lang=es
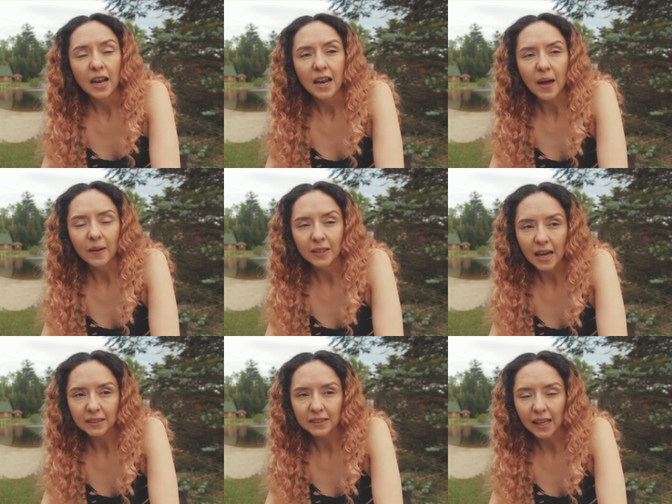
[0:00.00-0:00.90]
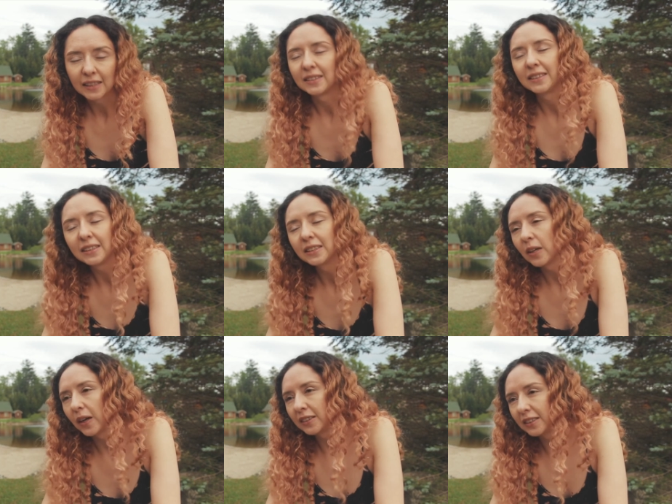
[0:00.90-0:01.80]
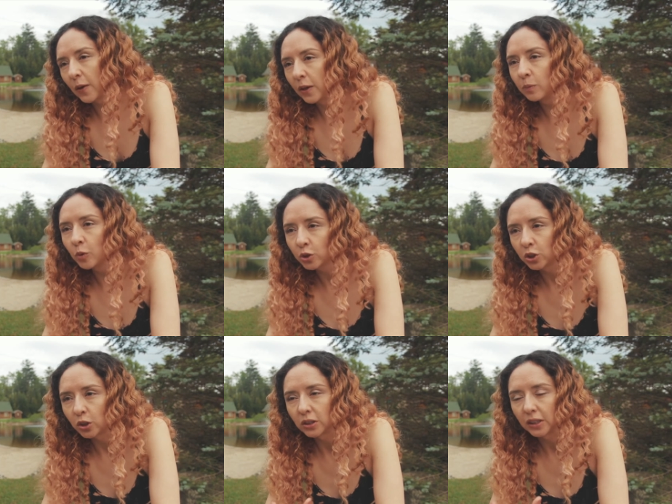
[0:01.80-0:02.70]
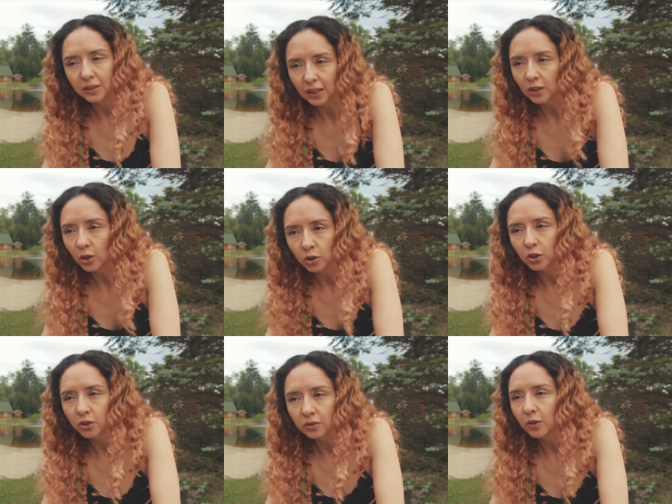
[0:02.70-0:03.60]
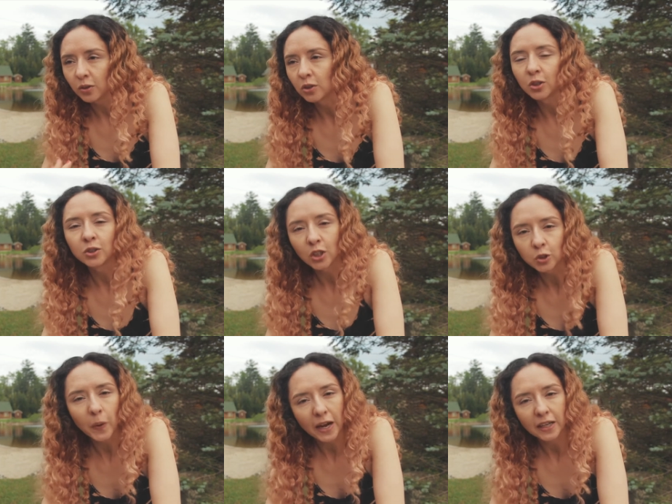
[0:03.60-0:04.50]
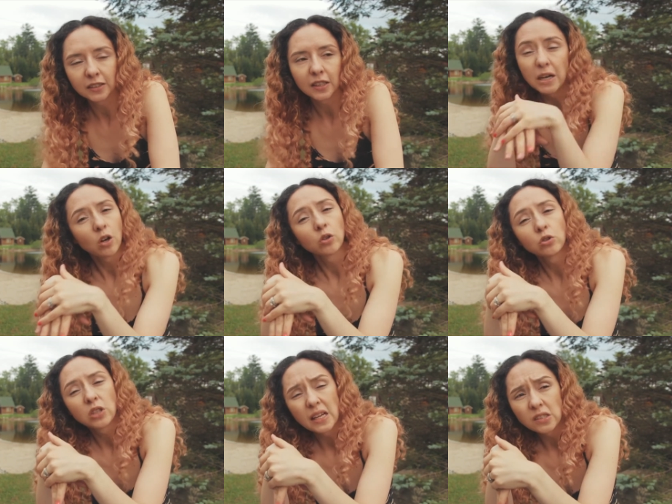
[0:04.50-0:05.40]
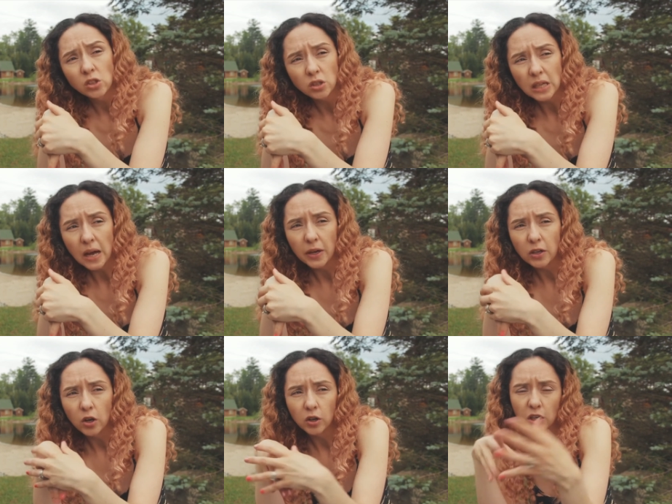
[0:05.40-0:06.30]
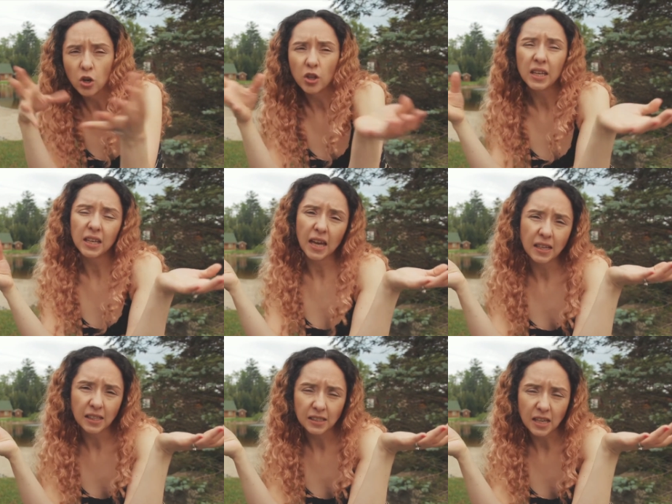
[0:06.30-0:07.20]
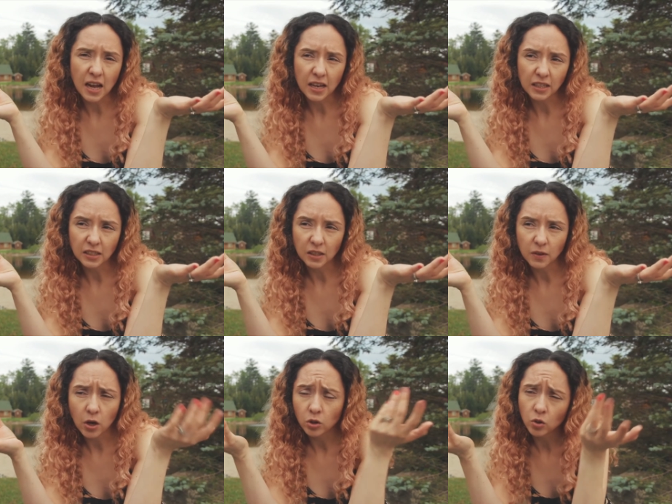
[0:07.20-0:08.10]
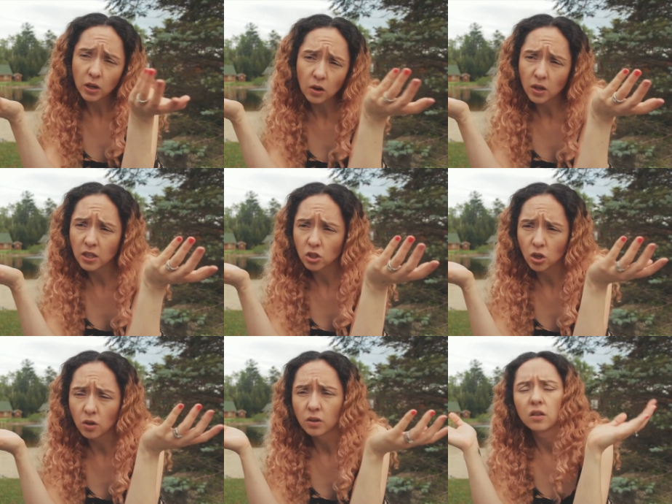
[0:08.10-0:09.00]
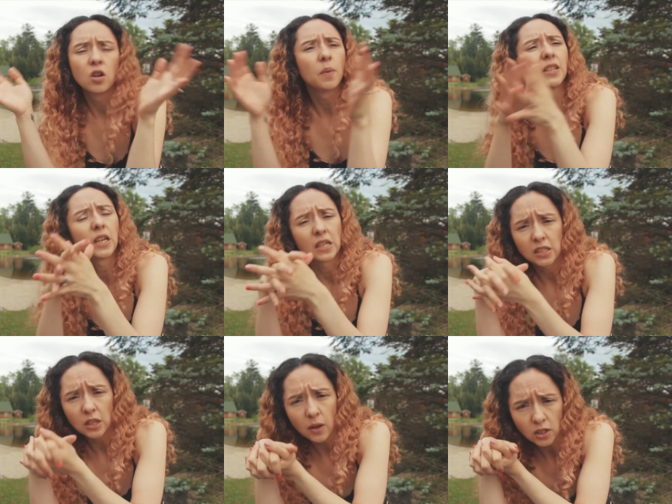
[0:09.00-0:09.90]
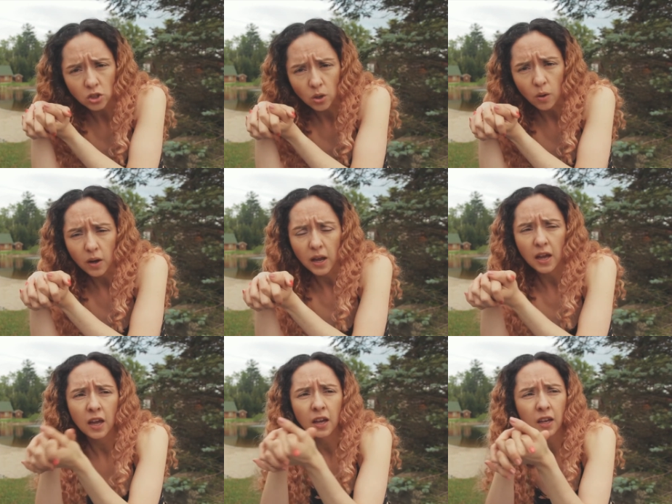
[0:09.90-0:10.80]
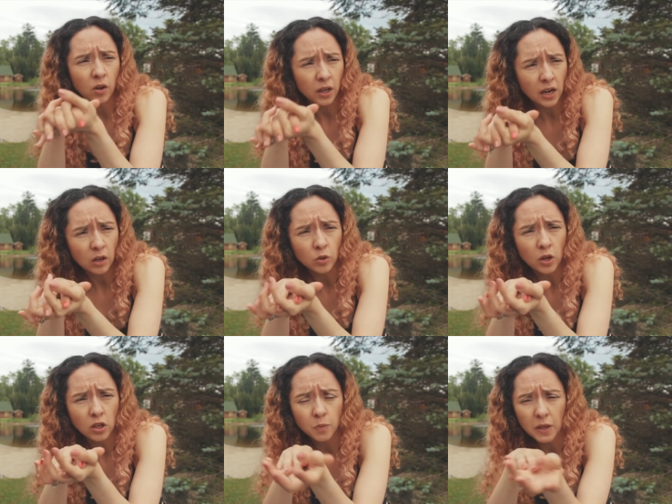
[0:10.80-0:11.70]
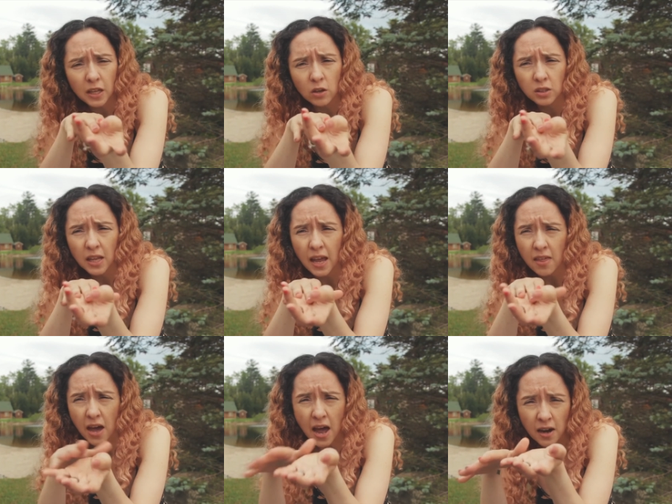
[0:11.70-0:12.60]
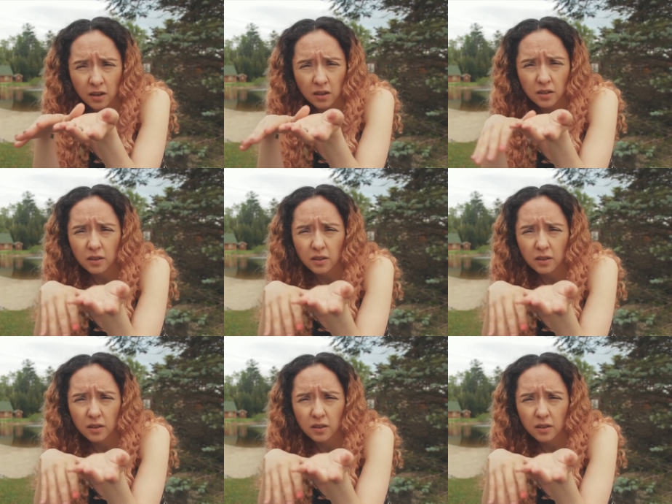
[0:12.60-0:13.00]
la verdad es que sí se, ven muchos y sí, no son, no son dos pares. Pero lo que ustedes no saben o lo que no dije en, esa, en ese video, nunca lo he dicho. No mentira, sí lo he dicho. Eh, creo que en alguno de los videos de Dar